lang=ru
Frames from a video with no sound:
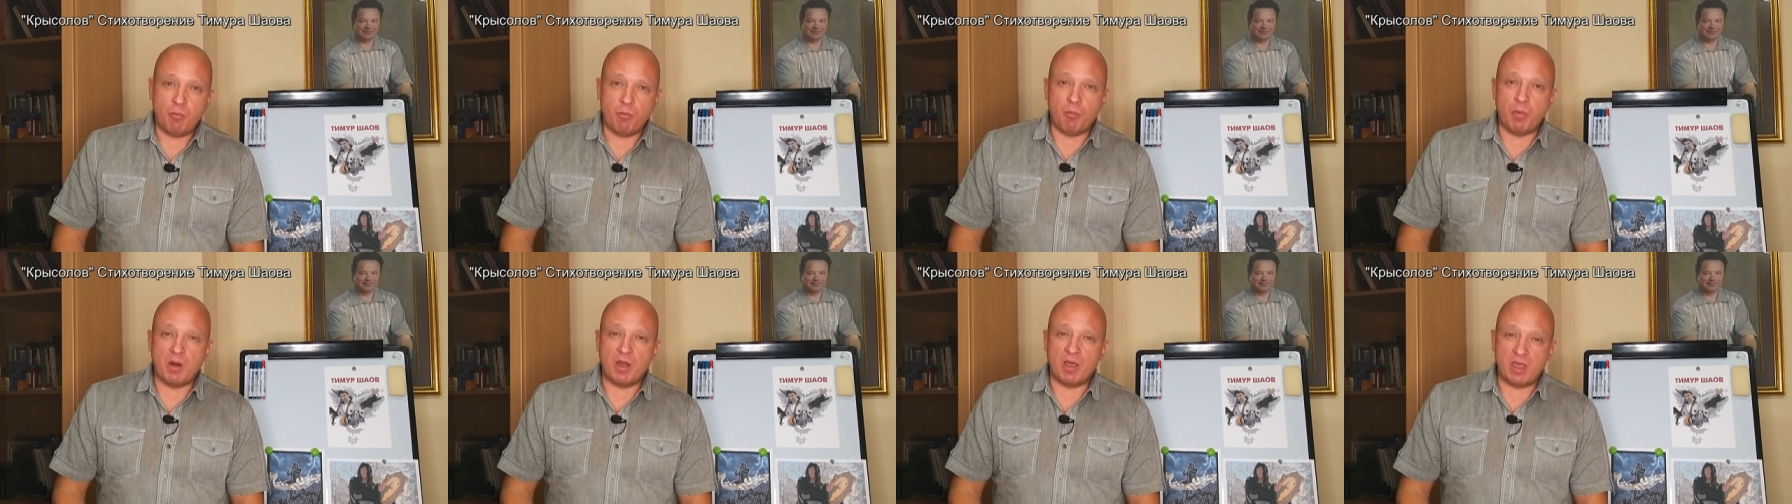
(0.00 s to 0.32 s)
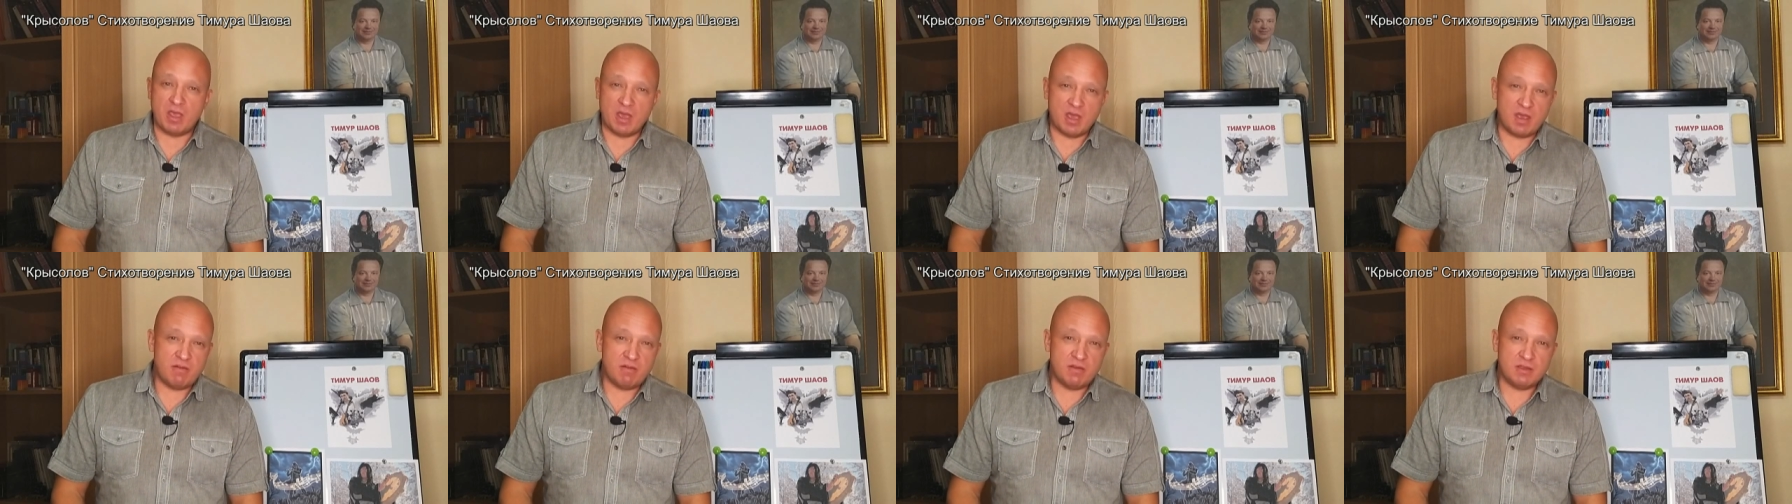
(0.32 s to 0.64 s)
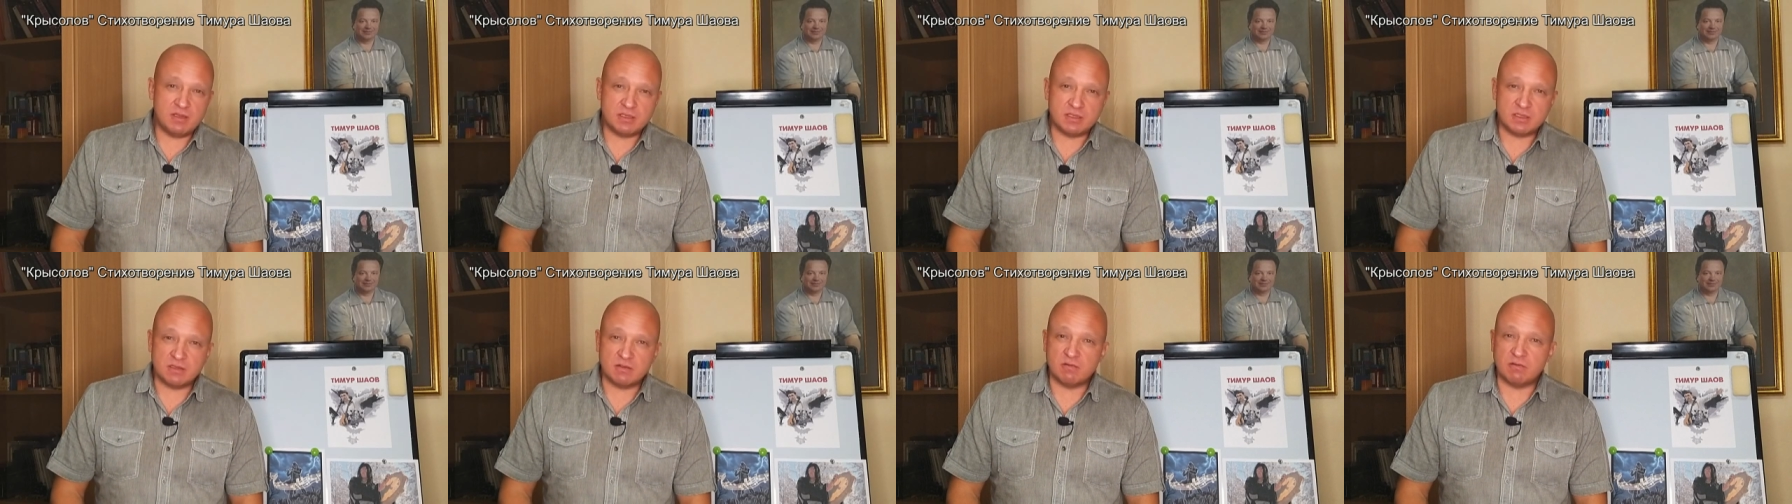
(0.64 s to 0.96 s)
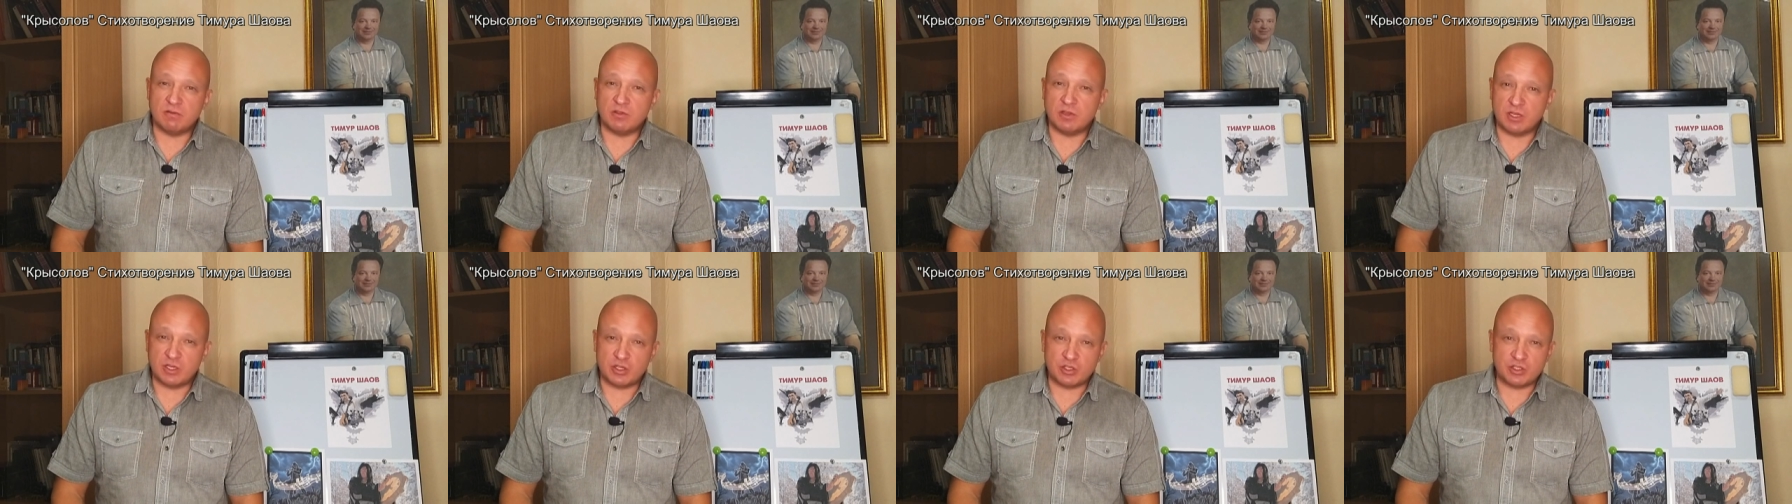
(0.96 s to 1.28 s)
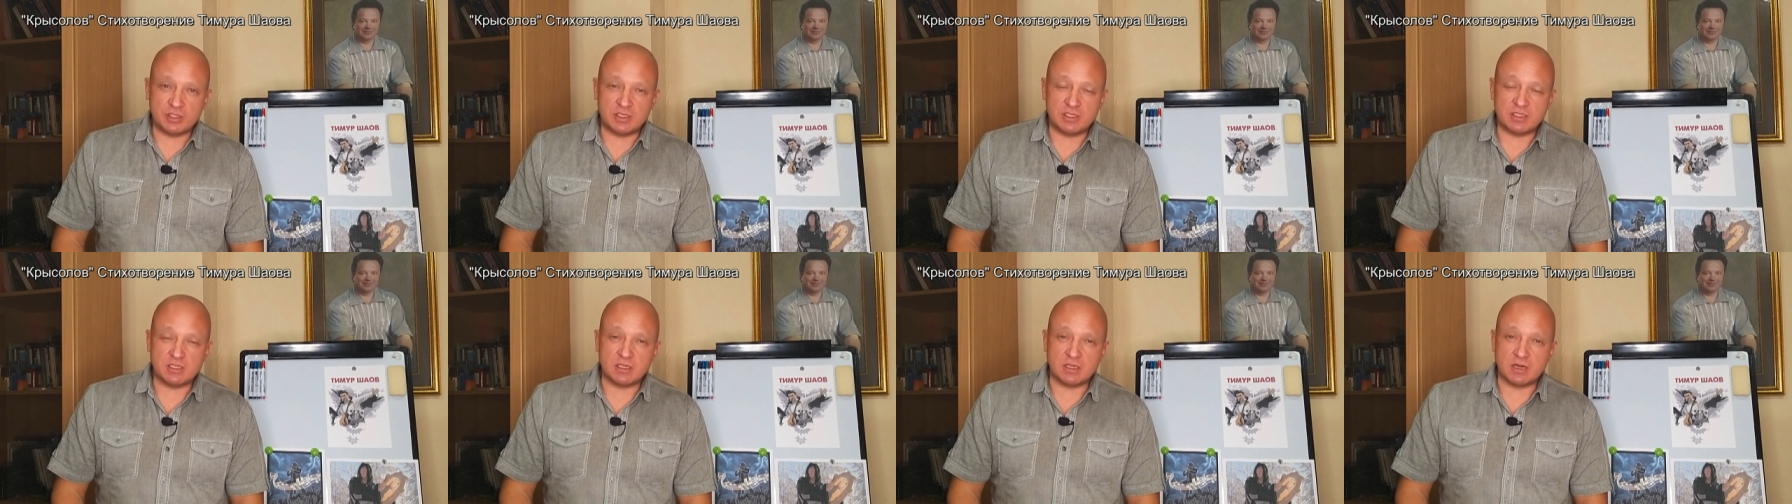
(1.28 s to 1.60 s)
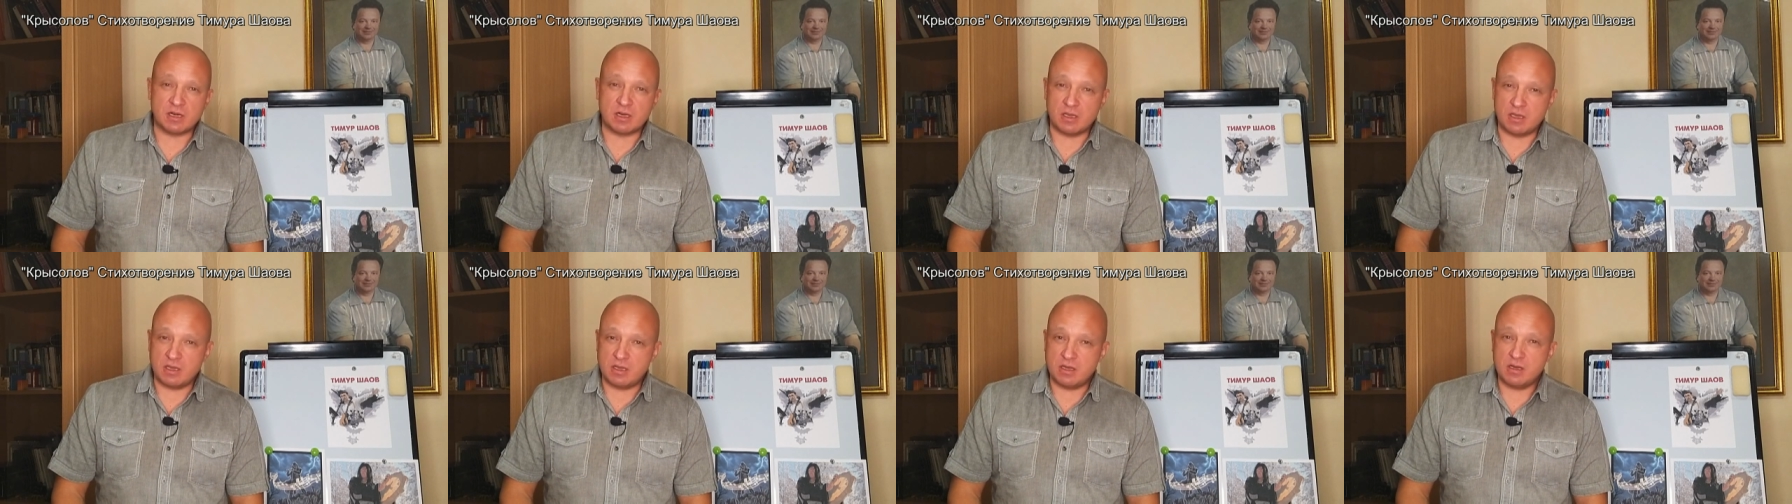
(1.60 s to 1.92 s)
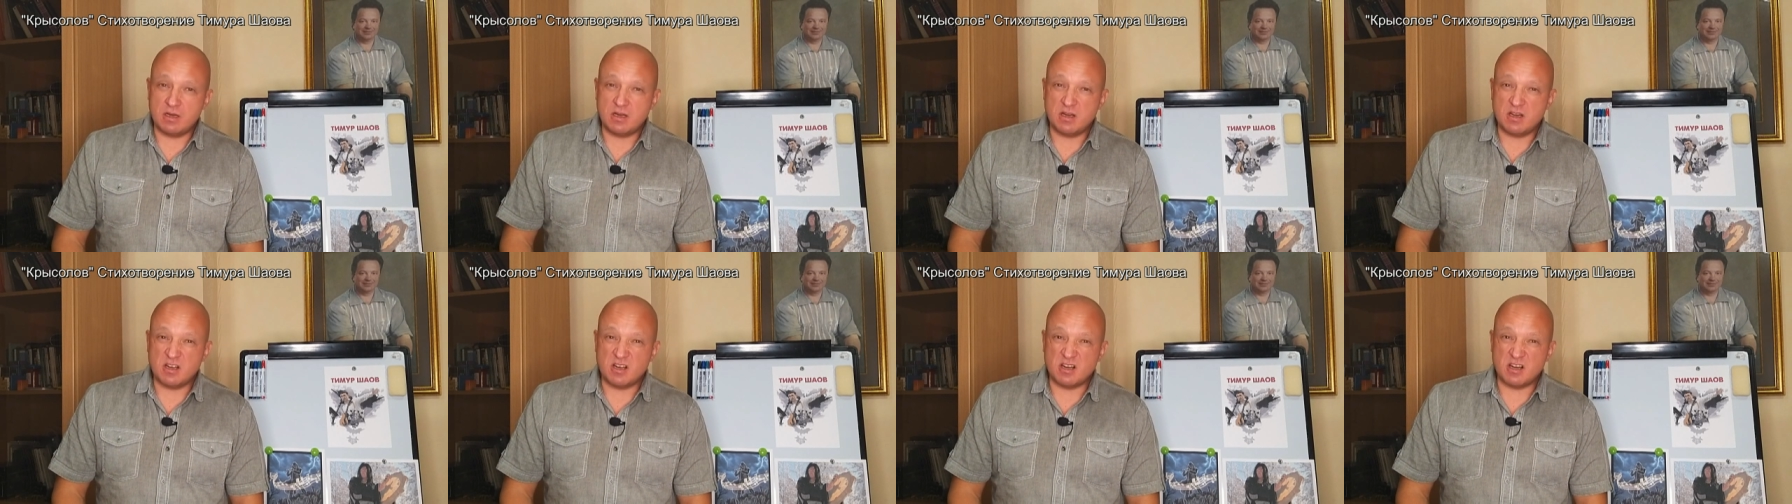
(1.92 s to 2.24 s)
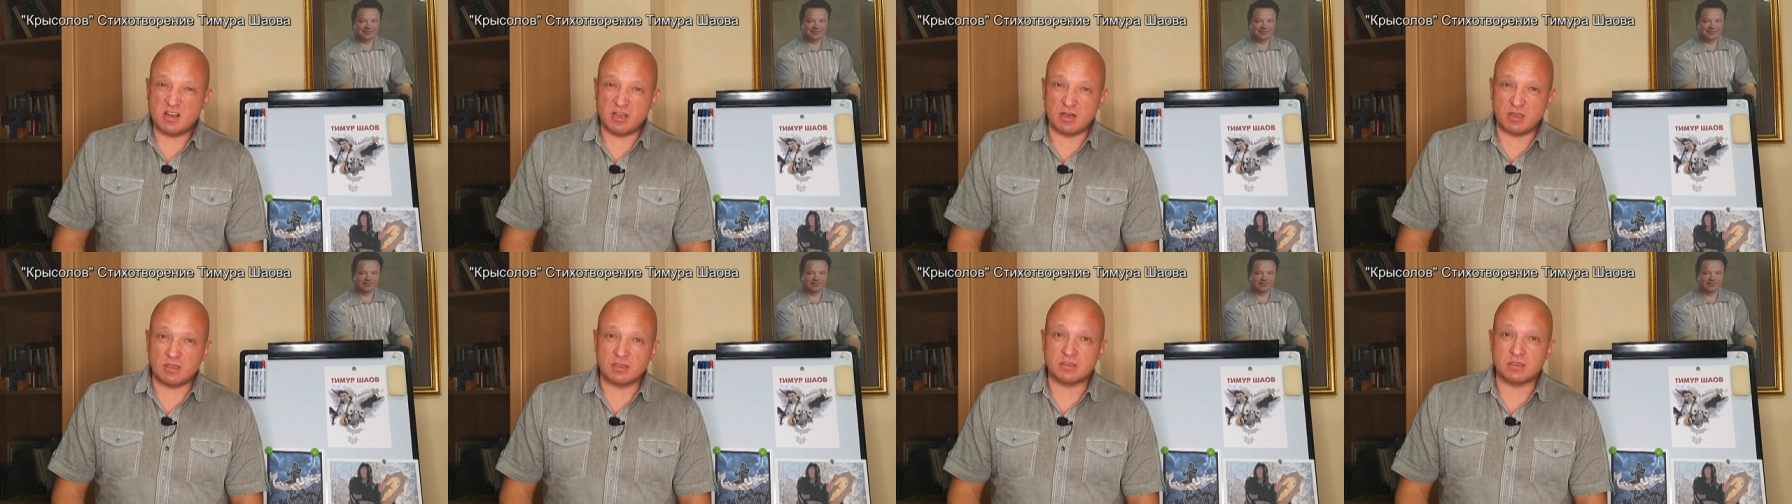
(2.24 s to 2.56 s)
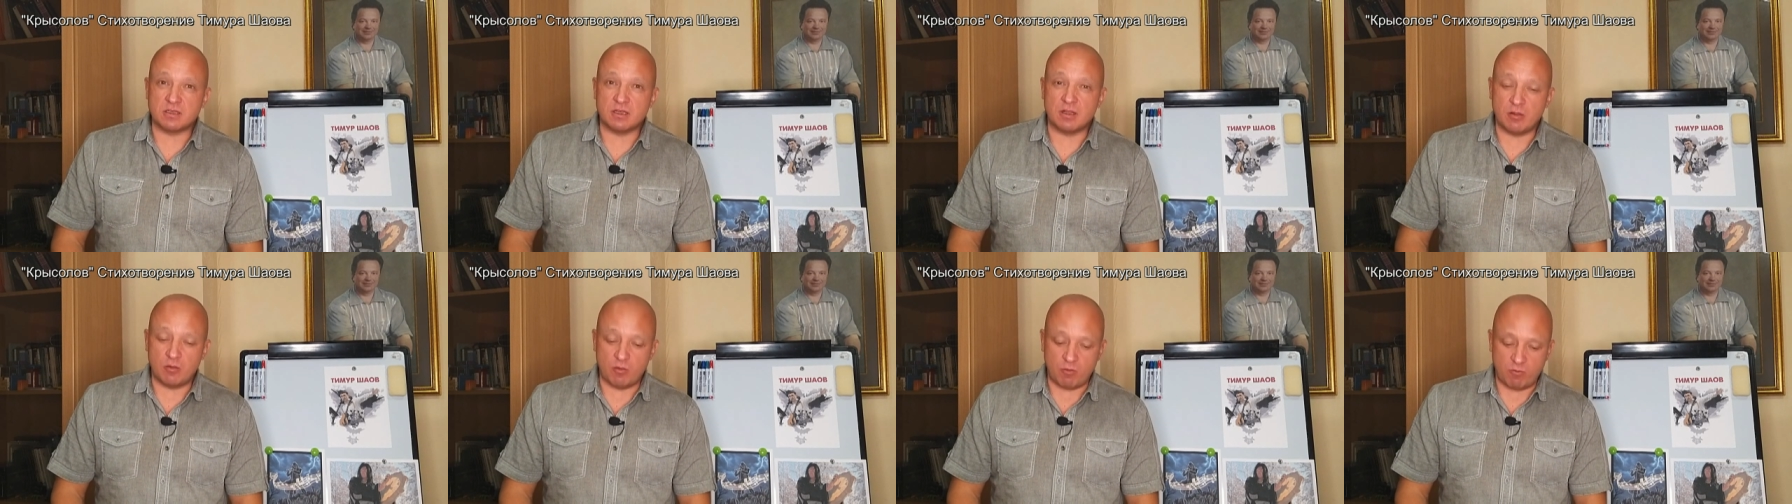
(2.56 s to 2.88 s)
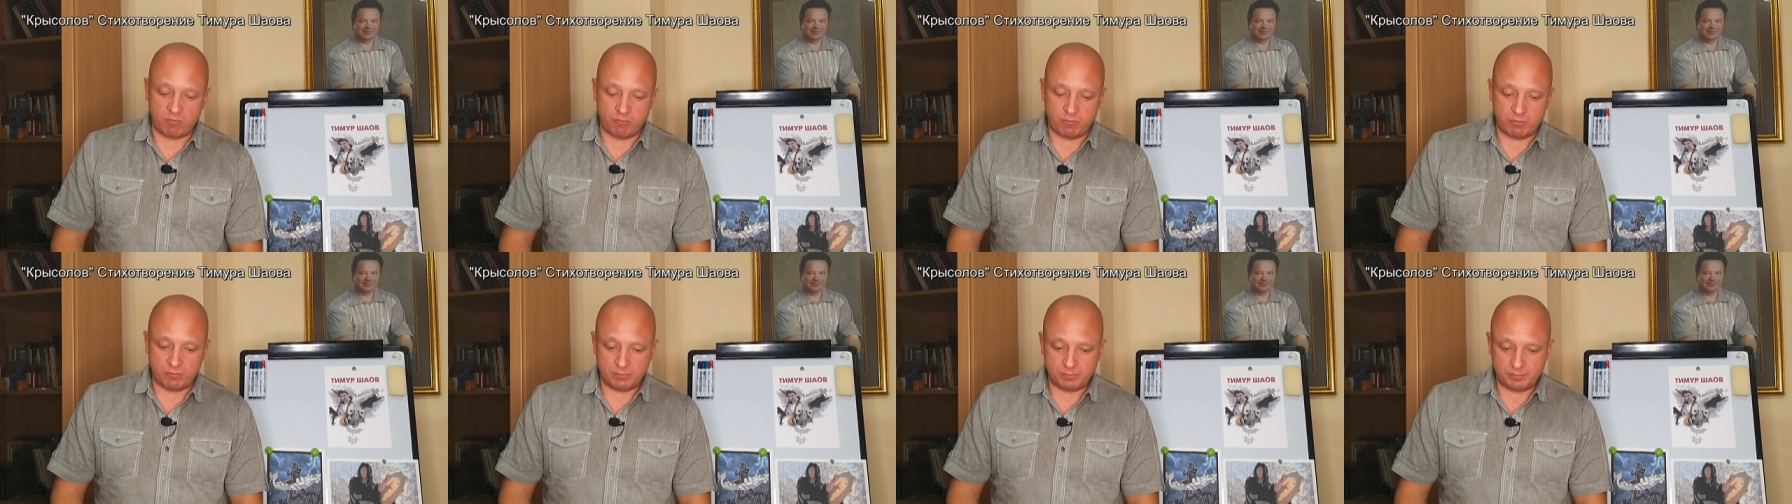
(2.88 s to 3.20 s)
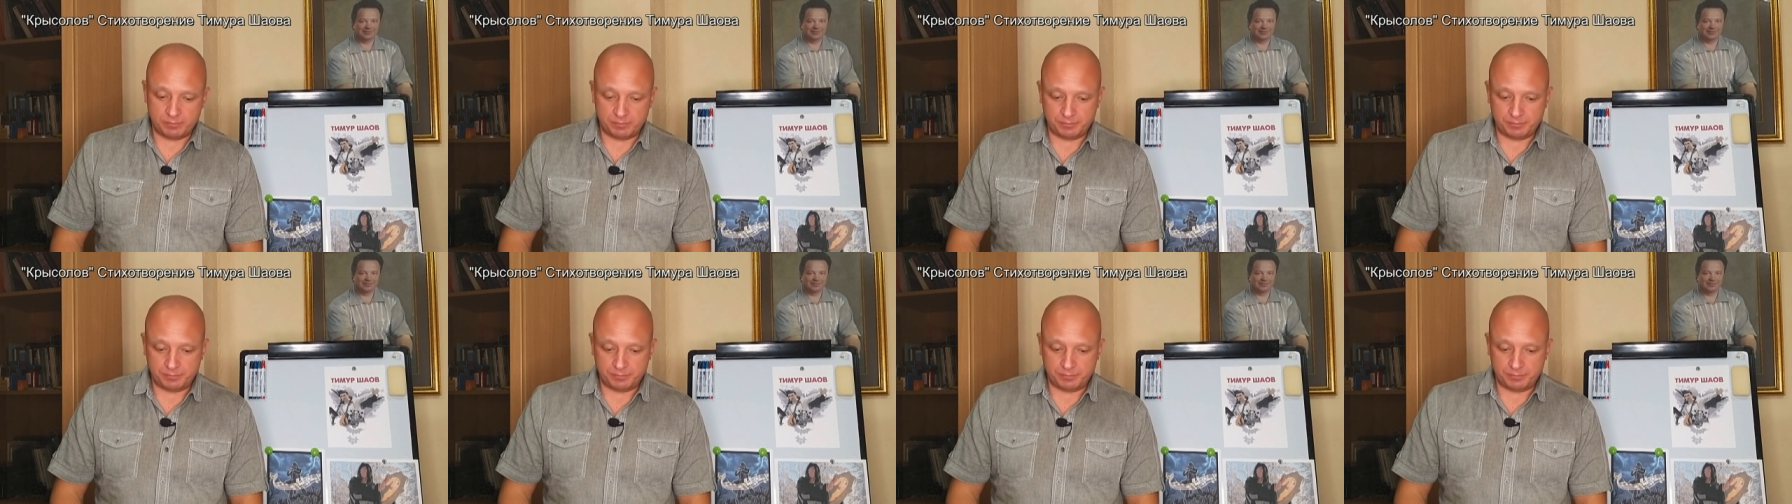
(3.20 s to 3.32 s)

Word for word: появится в нашей стране крысолов.